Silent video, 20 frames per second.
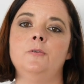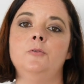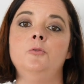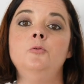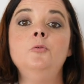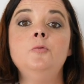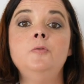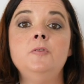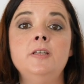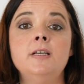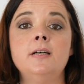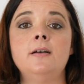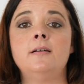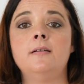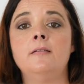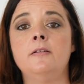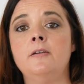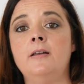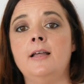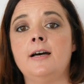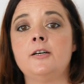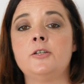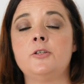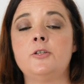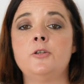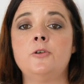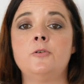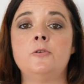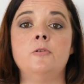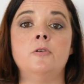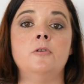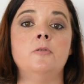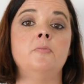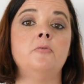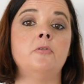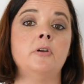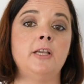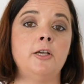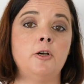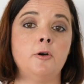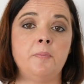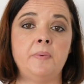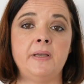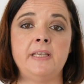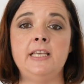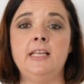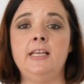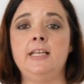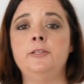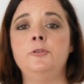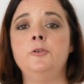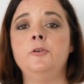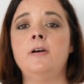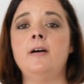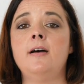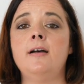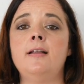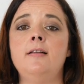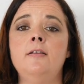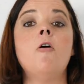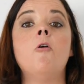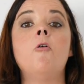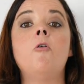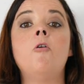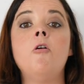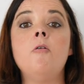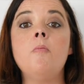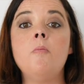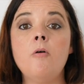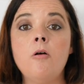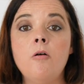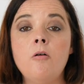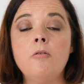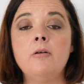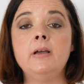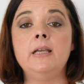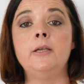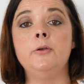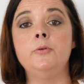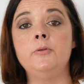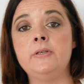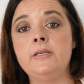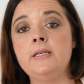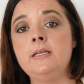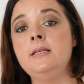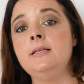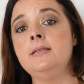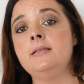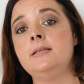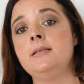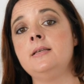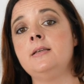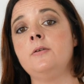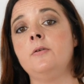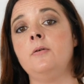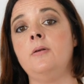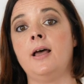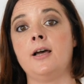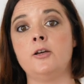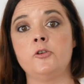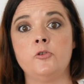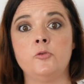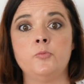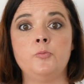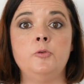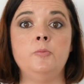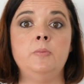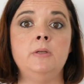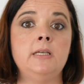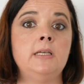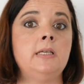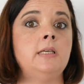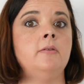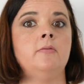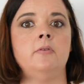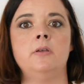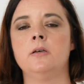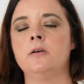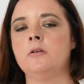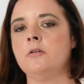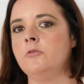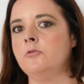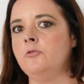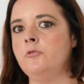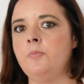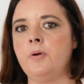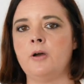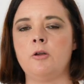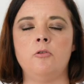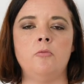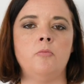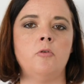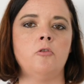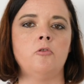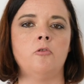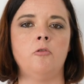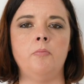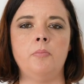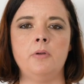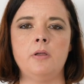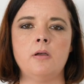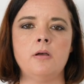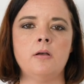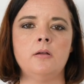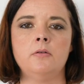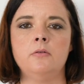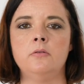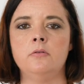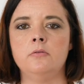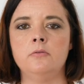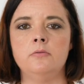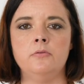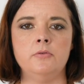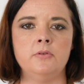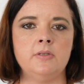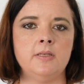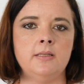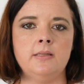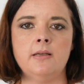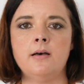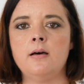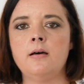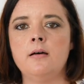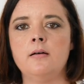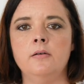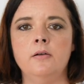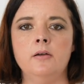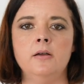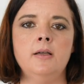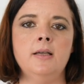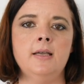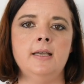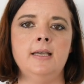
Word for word: D'où vient l'argent pour les campagnes électorales comment est utilisé euh, l'argent public qui vient euh, du Parlement européen, euh, du Sénat,